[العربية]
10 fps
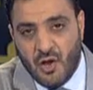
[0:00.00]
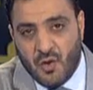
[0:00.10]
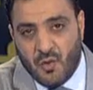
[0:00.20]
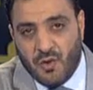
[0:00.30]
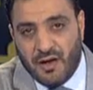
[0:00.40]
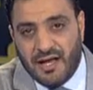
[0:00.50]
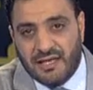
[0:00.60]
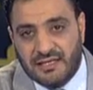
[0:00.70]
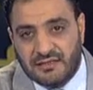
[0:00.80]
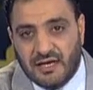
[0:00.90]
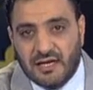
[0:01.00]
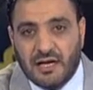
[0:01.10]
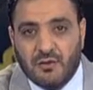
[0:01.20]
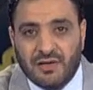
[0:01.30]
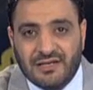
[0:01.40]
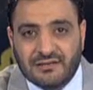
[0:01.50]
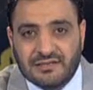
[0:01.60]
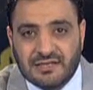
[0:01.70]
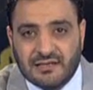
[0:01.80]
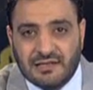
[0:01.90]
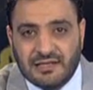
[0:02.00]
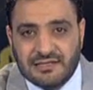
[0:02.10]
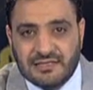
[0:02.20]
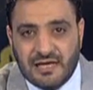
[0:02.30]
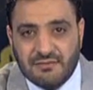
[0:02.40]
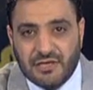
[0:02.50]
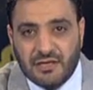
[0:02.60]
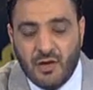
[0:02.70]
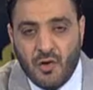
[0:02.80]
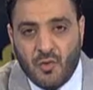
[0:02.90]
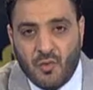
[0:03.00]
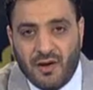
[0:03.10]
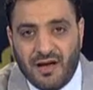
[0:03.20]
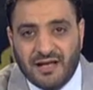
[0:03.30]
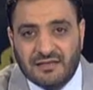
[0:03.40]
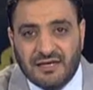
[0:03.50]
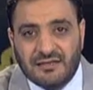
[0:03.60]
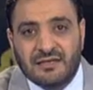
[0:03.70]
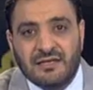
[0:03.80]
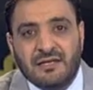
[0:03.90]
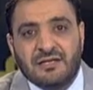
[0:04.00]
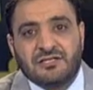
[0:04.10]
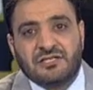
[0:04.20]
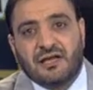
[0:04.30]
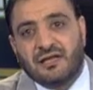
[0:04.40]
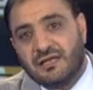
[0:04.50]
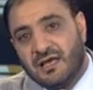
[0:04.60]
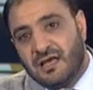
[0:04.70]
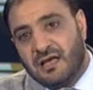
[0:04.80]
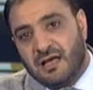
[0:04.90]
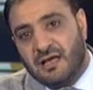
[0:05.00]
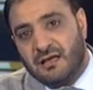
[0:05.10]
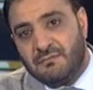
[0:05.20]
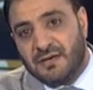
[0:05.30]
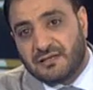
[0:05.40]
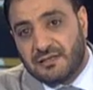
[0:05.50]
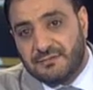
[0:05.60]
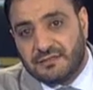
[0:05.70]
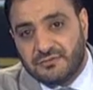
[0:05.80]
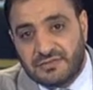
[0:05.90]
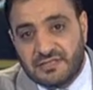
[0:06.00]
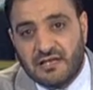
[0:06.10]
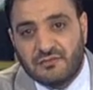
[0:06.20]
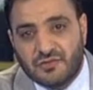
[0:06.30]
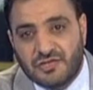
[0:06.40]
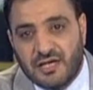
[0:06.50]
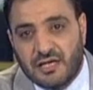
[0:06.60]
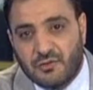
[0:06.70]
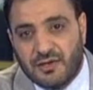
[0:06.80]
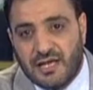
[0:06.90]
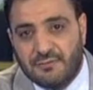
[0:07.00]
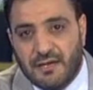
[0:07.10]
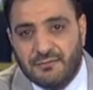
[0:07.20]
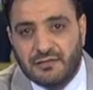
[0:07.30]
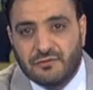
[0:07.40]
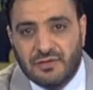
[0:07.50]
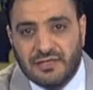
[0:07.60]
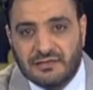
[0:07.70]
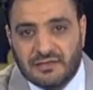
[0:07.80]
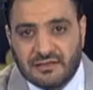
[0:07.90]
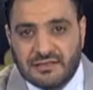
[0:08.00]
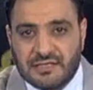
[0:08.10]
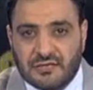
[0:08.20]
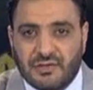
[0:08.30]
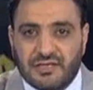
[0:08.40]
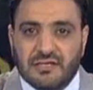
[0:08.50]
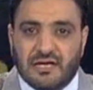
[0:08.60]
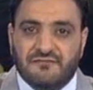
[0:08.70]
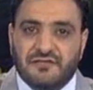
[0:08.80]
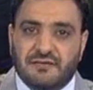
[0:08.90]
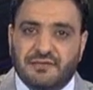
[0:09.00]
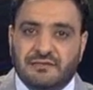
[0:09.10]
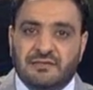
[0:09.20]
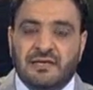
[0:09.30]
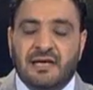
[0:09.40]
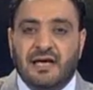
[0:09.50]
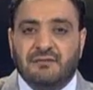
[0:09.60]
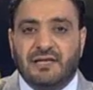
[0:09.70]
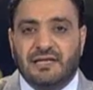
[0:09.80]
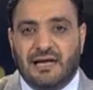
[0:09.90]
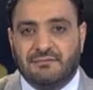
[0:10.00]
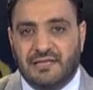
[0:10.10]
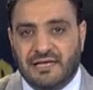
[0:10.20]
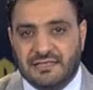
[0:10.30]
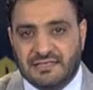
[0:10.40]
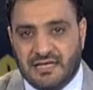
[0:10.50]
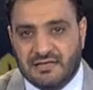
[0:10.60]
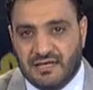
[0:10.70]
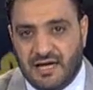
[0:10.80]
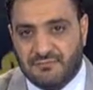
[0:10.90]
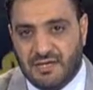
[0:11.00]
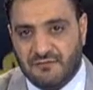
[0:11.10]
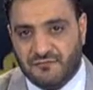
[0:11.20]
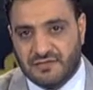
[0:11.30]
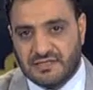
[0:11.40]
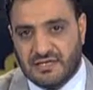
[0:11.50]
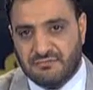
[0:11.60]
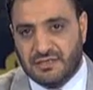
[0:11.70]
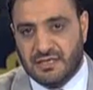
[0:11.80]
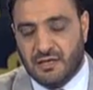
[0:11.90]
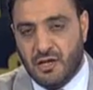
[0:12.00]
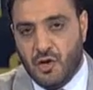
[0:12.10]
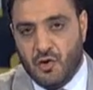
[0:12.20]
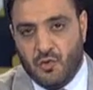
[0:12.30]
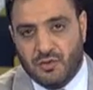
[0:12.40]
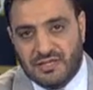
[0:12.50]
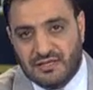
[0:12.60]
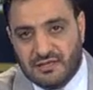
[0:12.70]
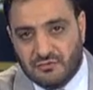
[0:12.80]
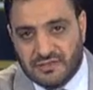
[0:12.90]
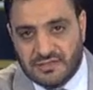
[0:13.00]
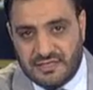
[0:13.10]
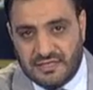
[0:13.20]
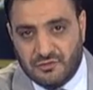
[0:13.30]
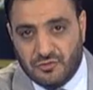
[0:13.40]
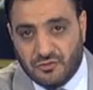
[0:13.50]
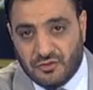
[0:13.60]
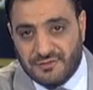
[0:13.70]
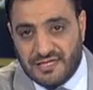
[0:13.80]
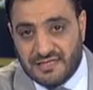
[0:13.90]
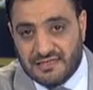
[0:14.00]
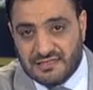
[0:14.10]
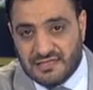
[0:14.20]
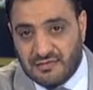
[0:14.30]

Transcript: والإدارة والاقتصاد الإسلامي وأيضا شغل آه، مرتبة أستاذ مشارك ونائب عميد كلية الاقتصاد والإدارة في جامعة الملك عبد العزيز حتى عام 1993 دكتور بداية السلام